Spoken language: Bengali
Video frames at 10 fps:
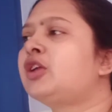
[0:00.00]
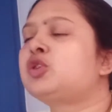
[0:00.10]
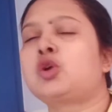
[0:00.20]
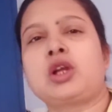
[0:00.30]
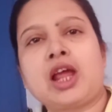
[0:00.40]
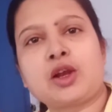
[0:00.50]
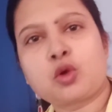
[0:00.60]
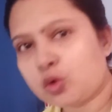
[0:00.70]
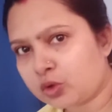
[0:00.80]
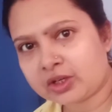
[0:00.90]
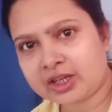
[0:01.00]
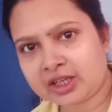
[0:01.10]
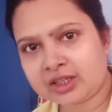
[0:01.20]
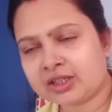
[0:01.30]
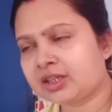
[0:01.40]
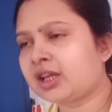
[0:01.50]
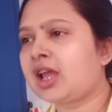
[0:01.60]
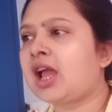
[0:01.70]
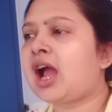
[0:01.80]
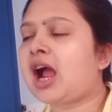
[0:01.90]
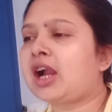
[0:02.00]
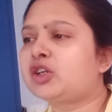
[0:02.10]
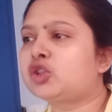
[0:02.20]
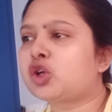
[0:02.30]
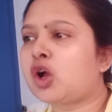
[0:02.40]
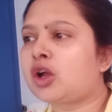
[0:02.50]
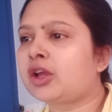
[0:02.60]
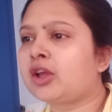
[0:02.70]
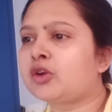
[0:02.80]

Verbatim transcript: ছোলার ঘুগনি আর সঙ্গে